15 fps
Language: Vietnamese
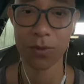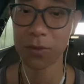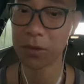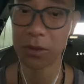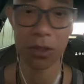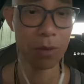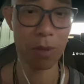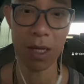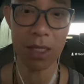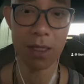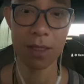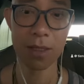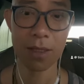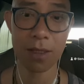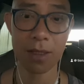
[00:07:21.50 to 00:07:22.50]
nước mỹ
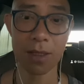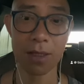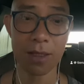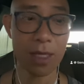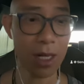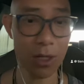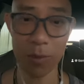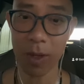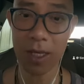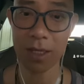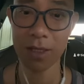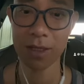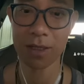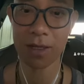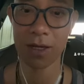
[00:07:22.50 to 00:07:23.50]
nhà nước mỹ
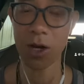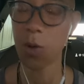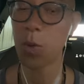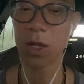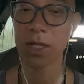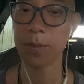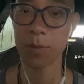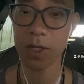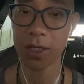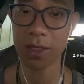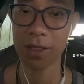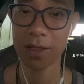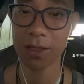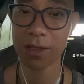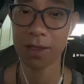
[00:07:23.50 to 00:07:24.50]
không quan tâm tới
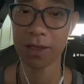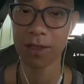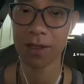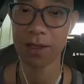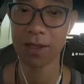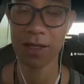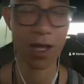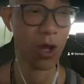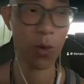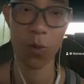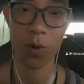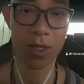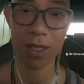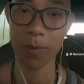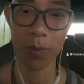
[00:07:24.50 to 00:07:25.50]
okay, không
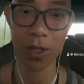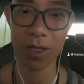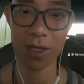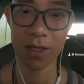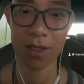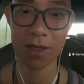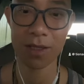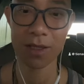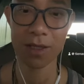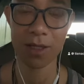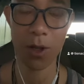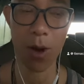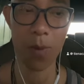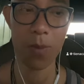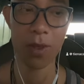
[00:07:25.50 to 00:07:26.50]
quan tâm tới
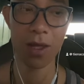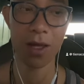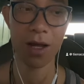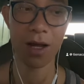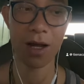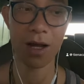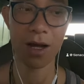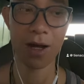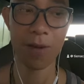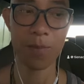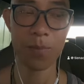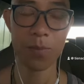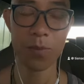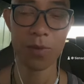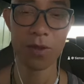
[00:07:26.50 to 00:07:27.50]
đúng không à,
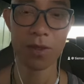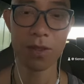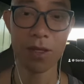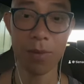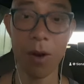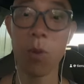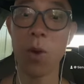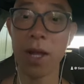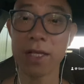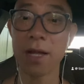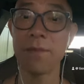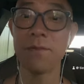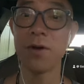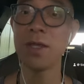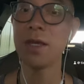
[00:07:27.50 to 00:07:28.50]
nhưng mà quan
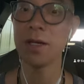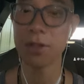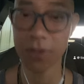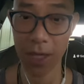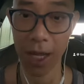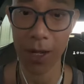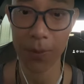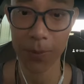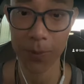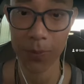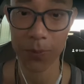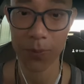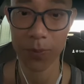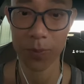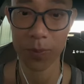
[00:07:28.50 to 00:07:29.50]
tâm với những nước khác
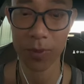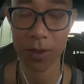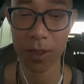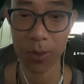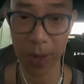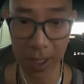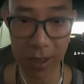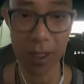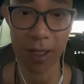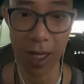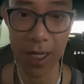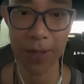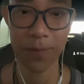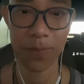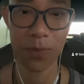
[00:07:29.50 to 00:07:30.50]
thì bạn có thể
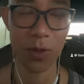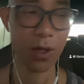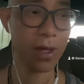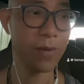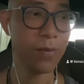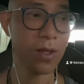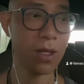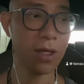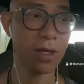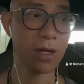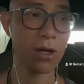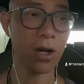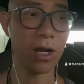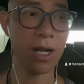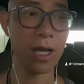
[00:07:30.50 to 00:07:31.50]
thấy ok
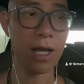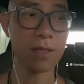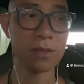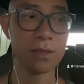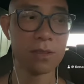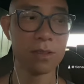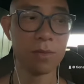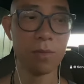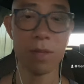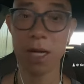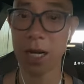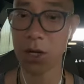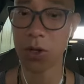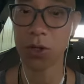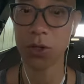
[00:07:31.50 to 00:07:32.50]
gọi là mình
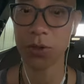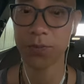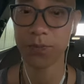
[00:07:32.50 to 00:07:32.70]
đã nói rồi